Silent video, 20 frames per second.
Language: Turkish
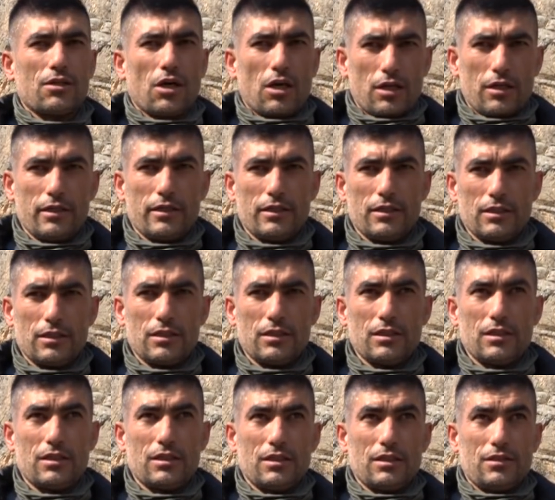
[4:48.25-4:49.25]
Nallı,
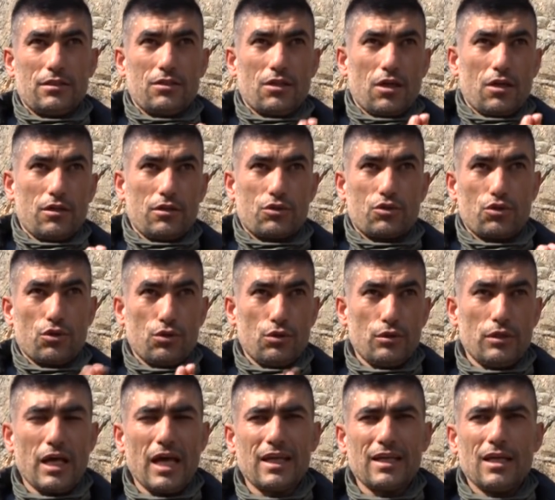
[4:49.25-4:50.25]
e, Nallı
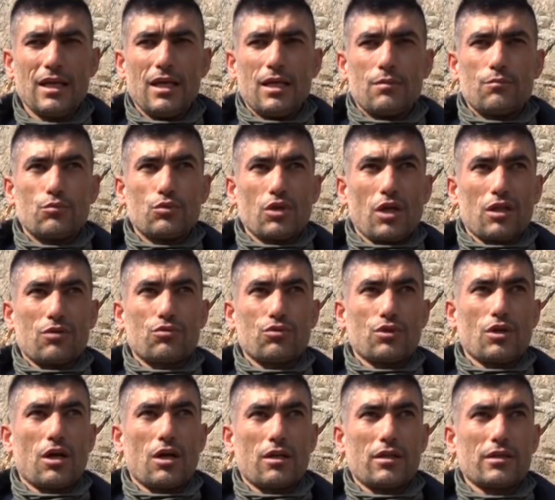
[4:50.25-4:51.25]
köylüler buna
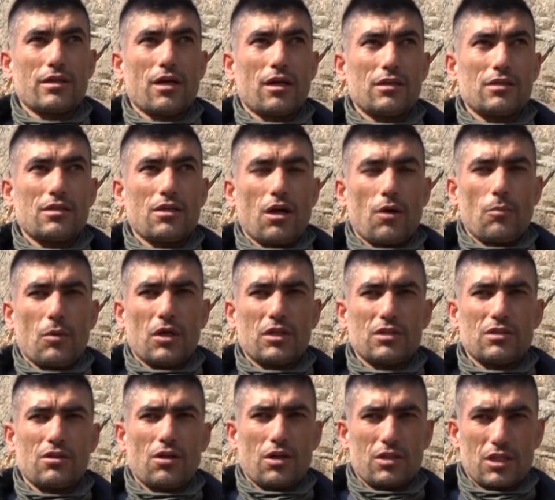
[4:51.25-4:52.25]
duyarlı yani
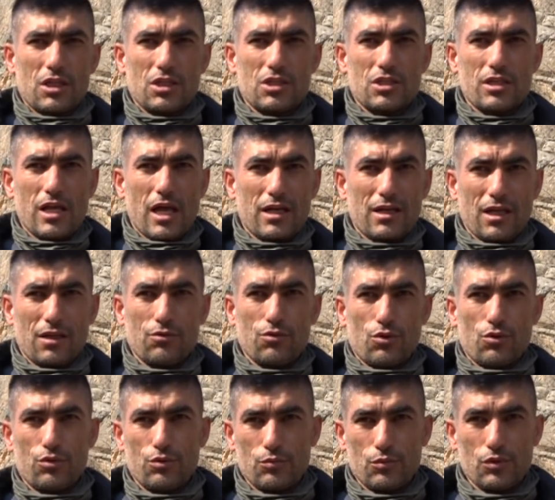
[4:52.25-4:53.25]
yabani dağ keçilerine
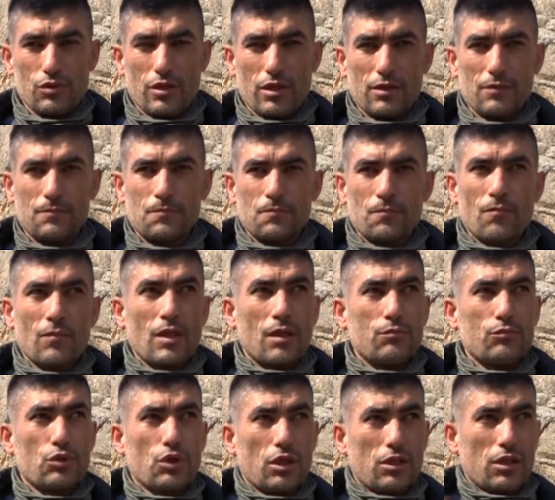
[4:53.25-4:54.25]
dokunmuyorlar.
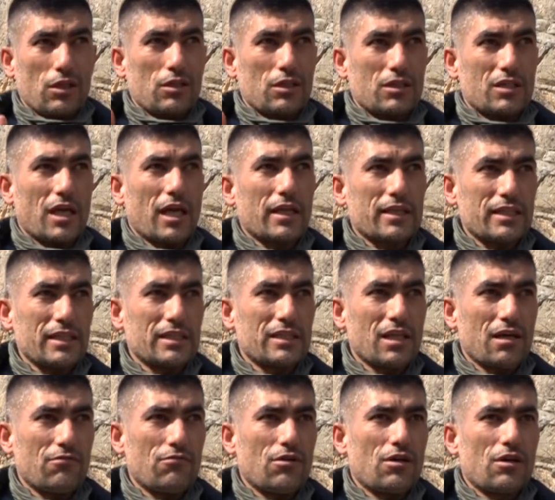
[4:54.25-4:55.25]
Burada da keklik
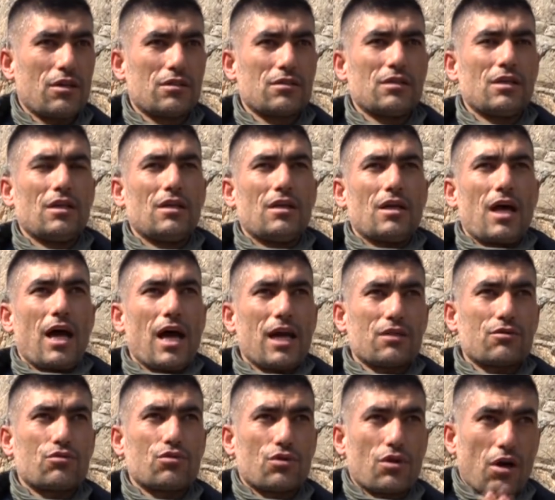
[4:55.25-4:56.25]
de var,
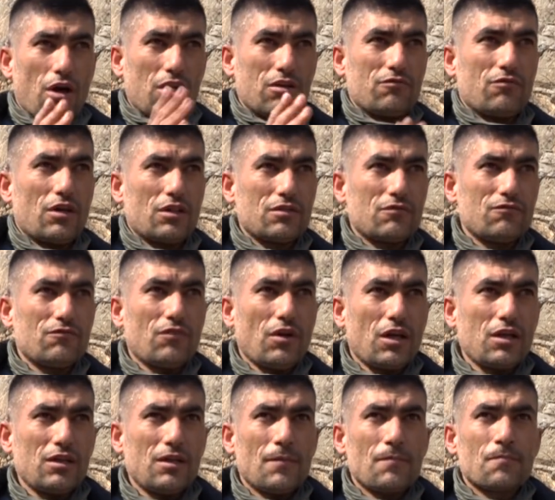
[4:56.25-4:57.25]
her tür hayvan
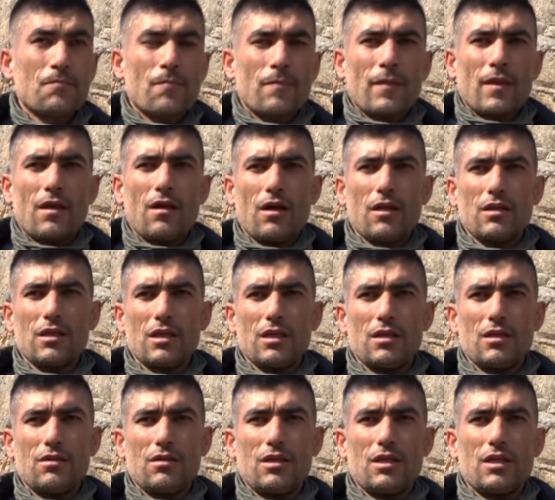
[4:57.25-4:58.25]
var.
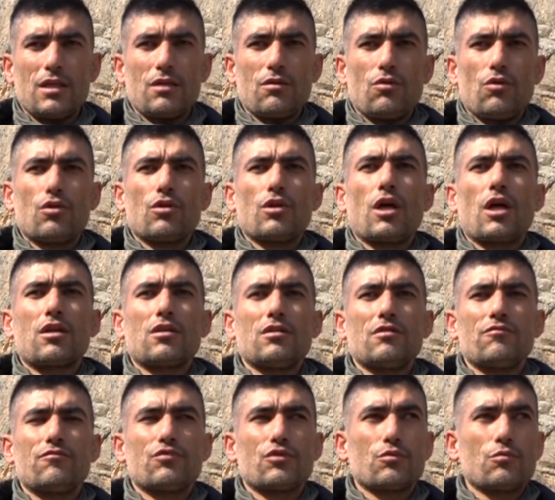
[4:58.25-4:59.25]
Yani e,
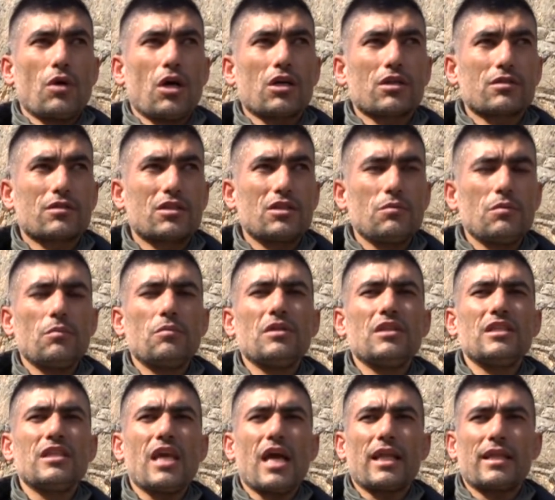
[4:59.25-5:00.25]
onları vurmak gibi
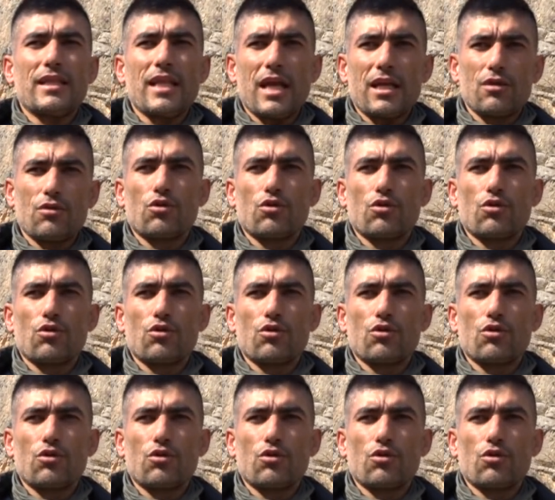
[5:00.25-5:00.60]
bir niyetleri